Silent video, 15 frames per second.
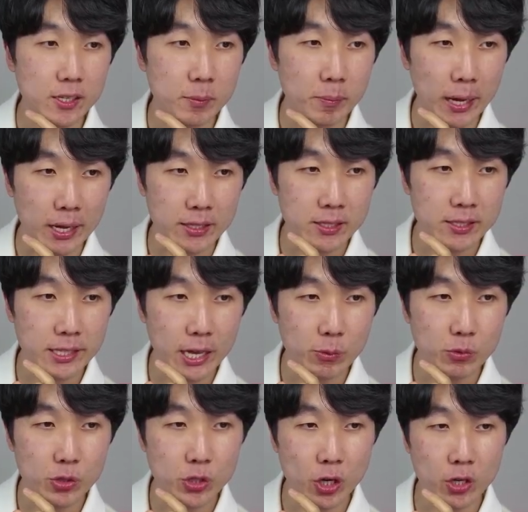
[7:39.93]
많은
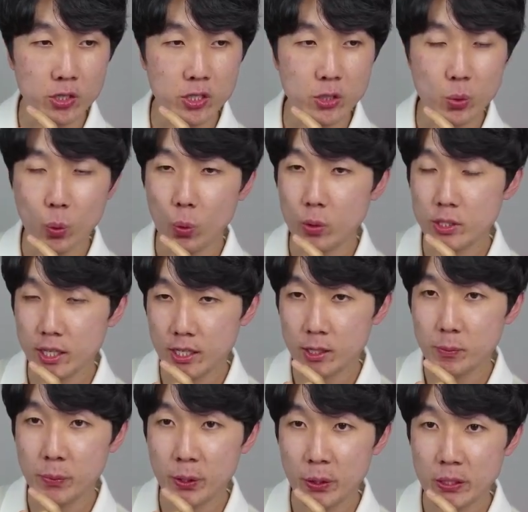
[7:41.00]
내부 정치 공작이
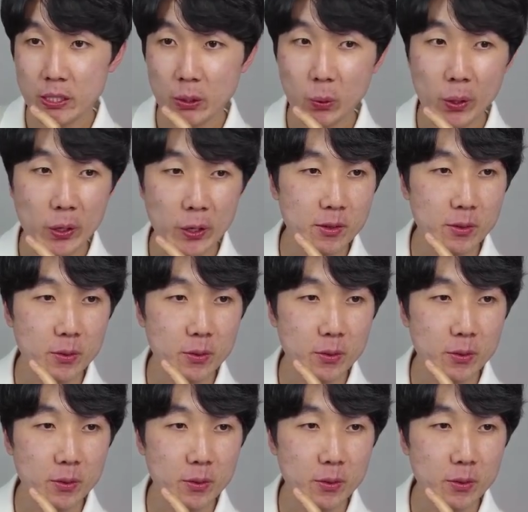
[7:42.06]
필요했다고 해요.